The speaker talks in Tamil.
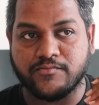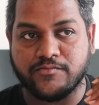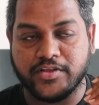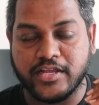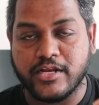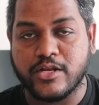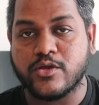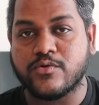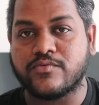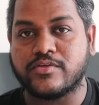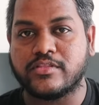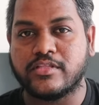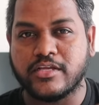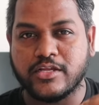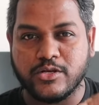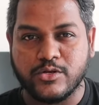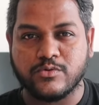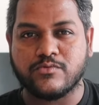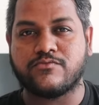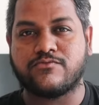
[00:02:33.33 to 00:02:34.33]
வீடியோ வந்து
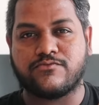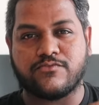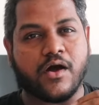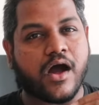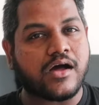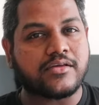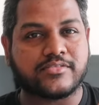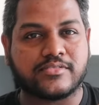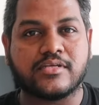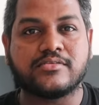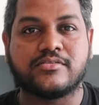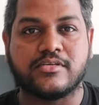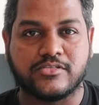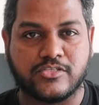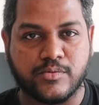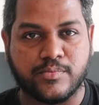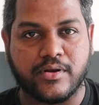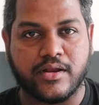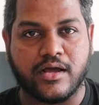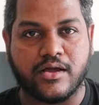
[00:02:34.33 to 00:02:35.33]
இன்னும் ஃபாஸ்ட்டாக
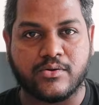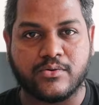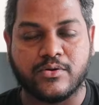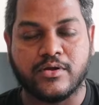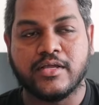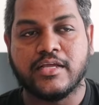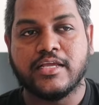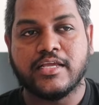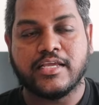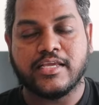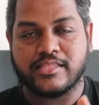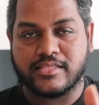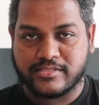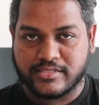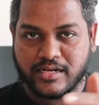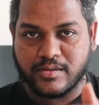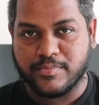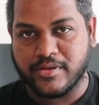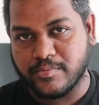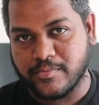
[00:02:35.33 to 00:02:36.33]
சர்ச்சபிள் ஆகும் இது
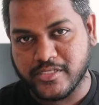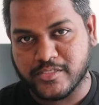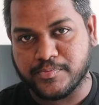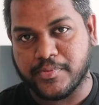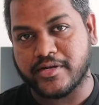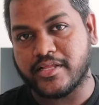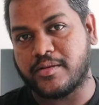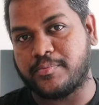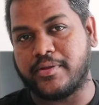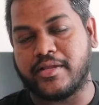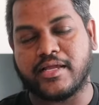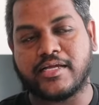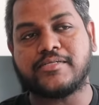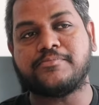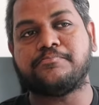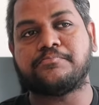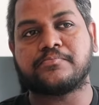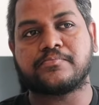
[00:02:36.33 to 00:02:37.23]
சில பேர் மிஸ் பண்ணியிருப்பீங்க